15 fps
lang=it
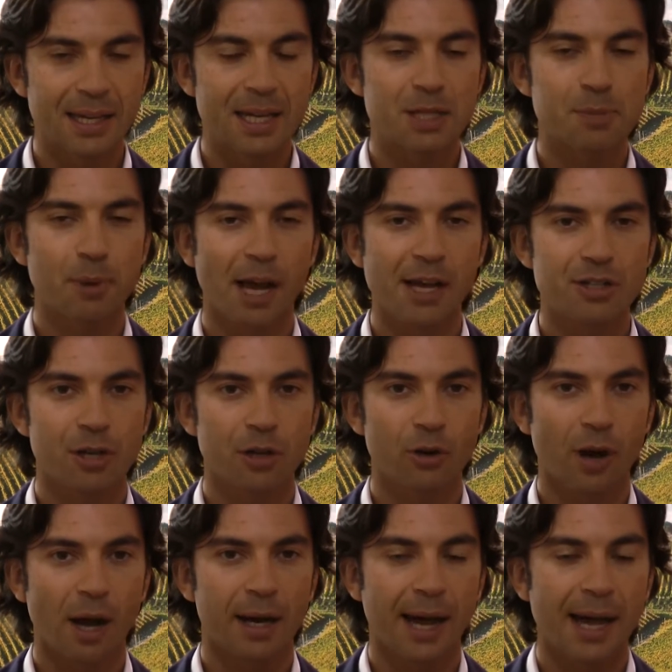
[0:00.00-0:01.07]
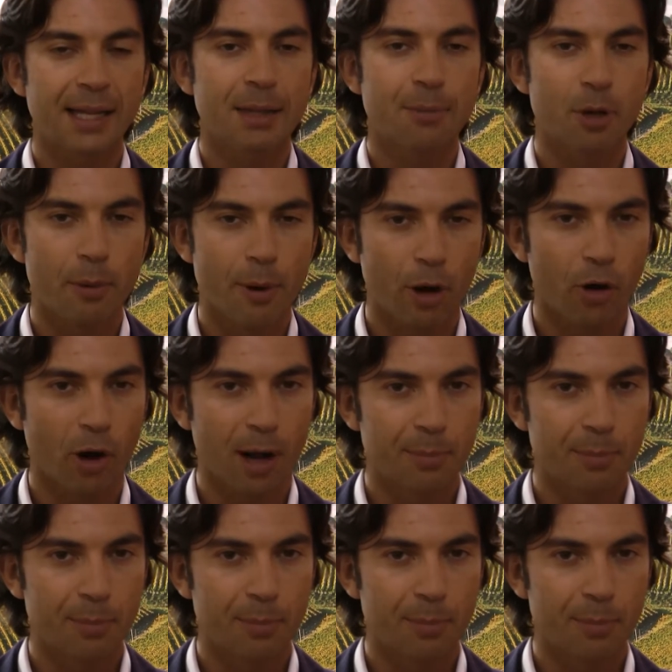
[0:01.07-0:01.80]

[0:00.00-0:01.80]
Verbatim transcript: inespresso è ancora grande, ma dobbiamo ancora